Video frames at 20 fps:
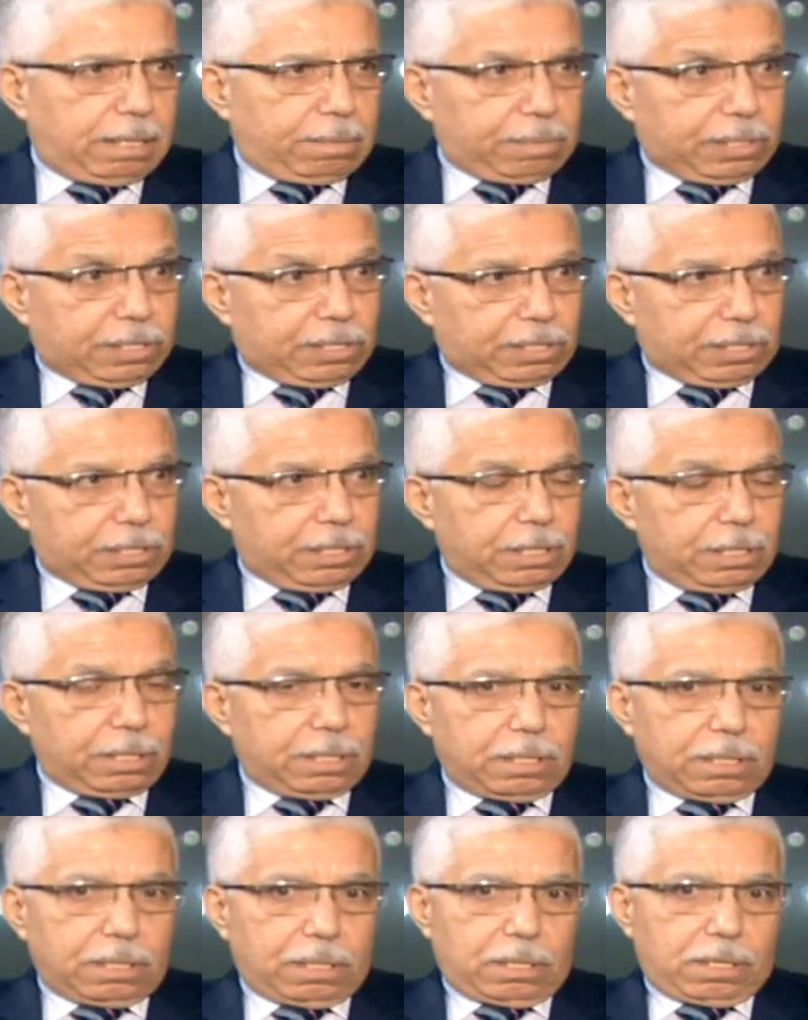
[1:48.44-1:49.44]
المصريين
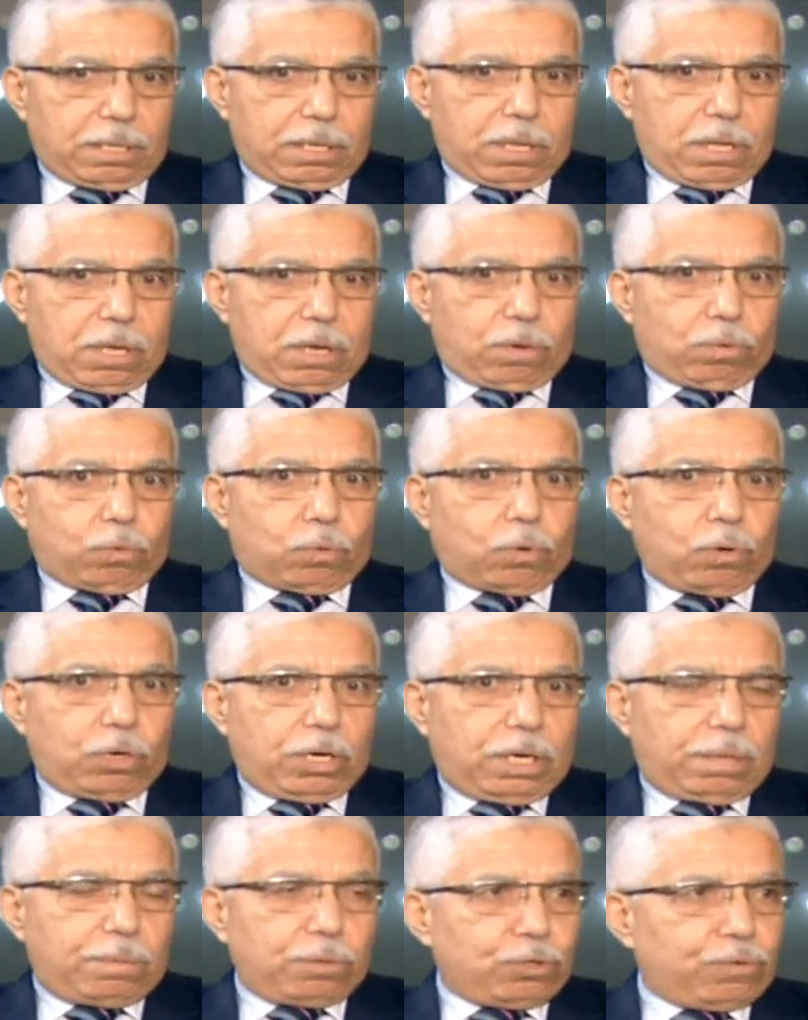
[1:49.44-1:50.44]
وكل
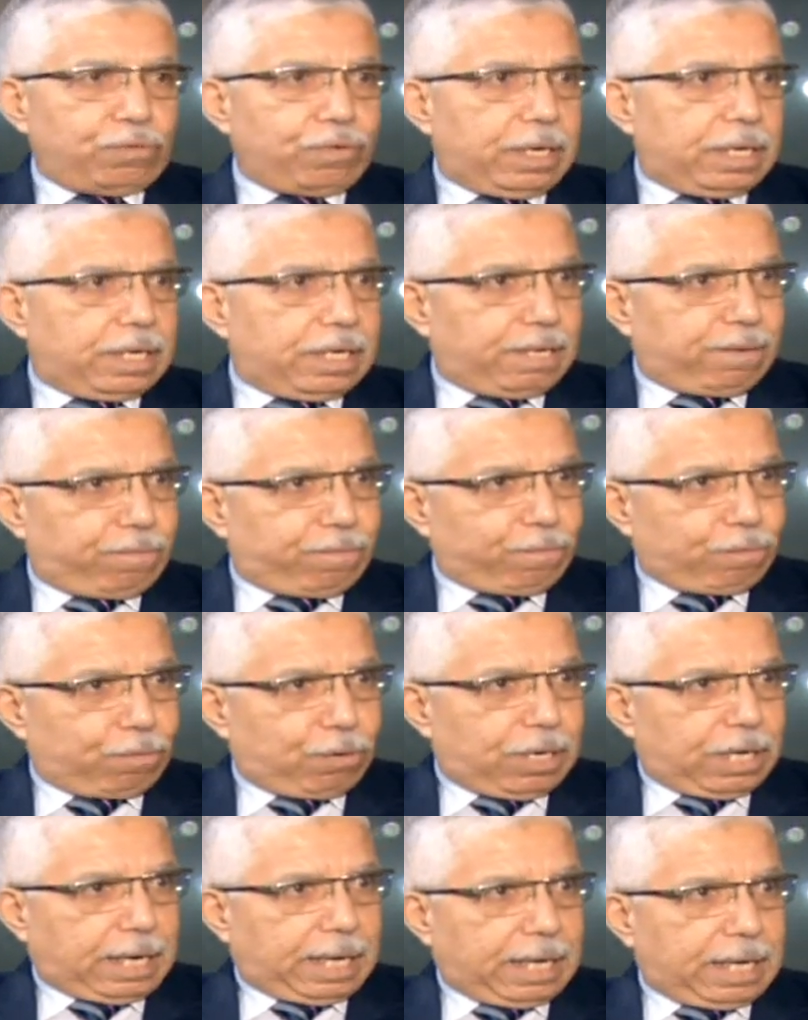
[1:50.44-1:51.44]
اللي بيشوف علينا في
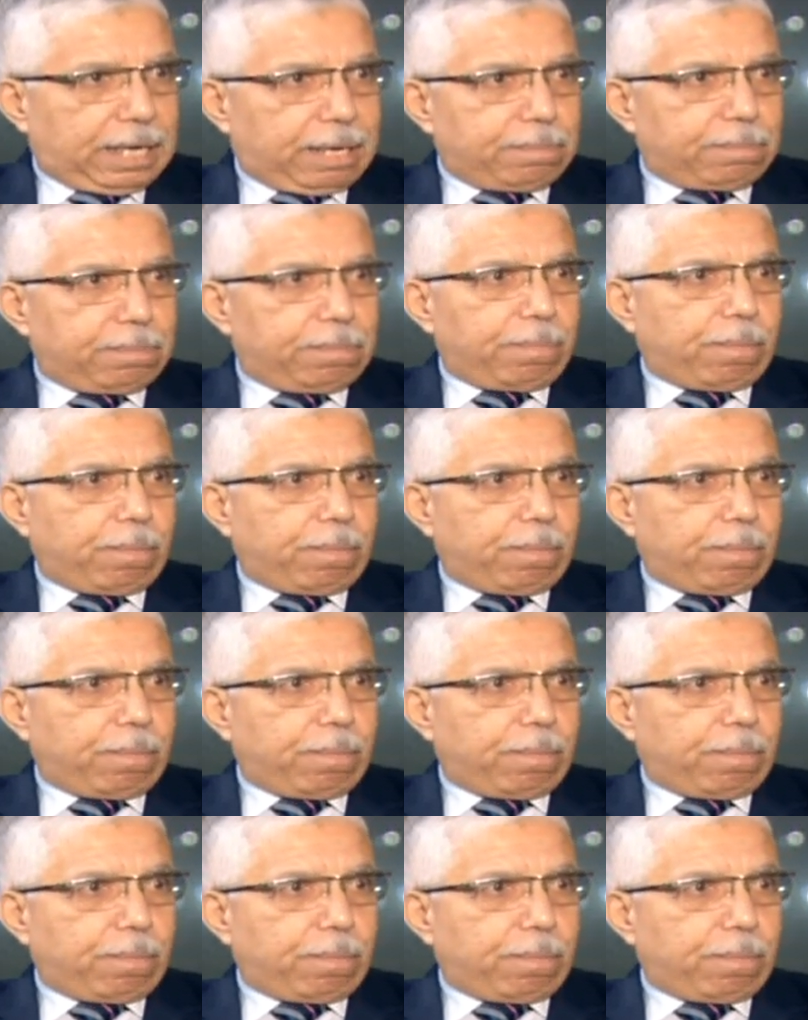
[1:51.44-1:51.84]
كل العالم